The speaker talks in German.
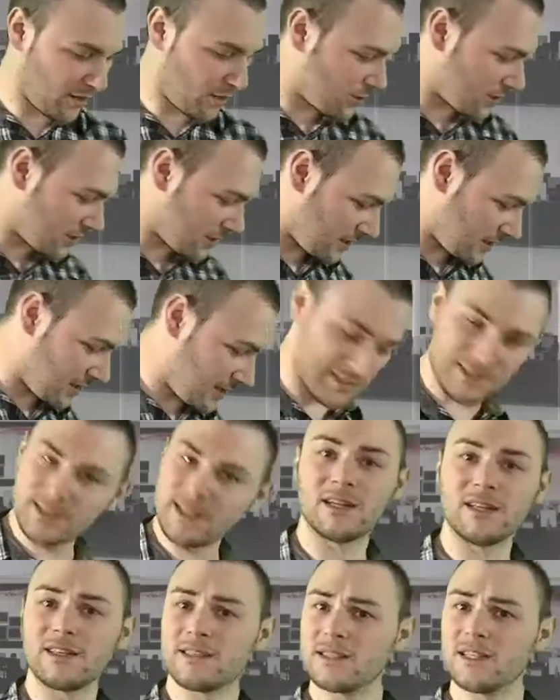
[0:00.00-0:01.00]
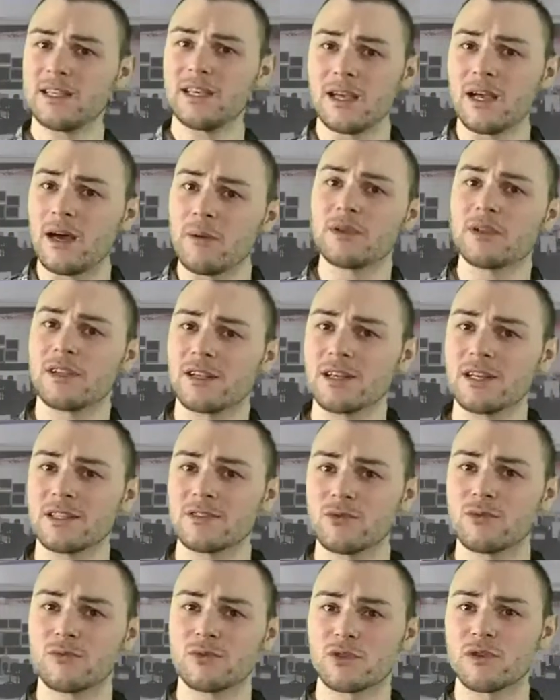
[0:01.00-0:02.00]
auch. Die lassen alles liegen, habe ich das ganz
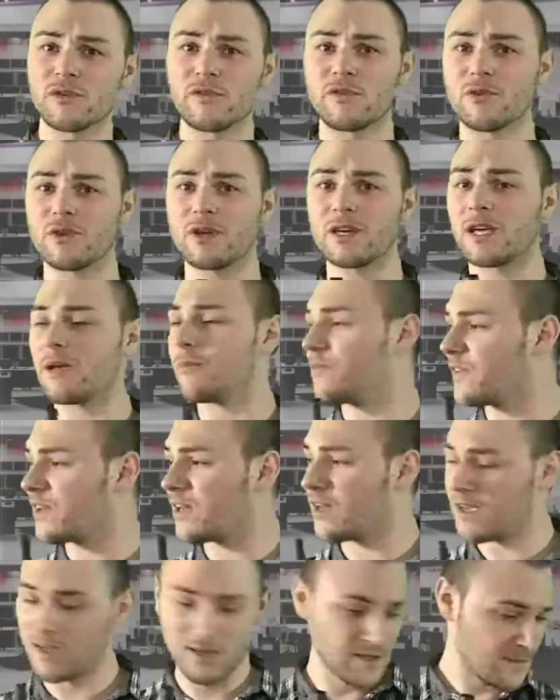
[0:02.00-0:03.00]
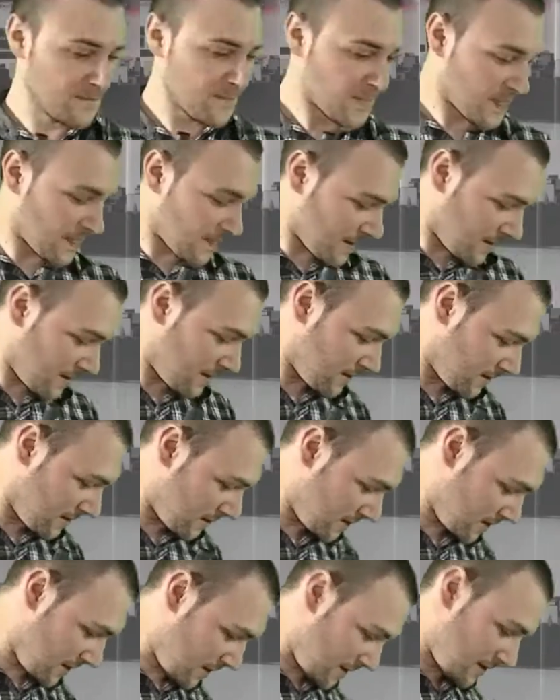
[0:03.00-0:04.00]
komische Gefühl nach jedem Dreh.
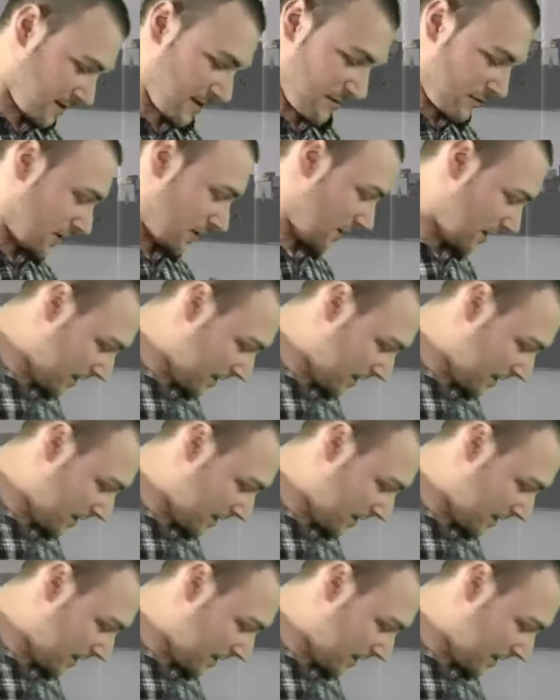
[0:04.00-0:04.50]
Was haben wir denn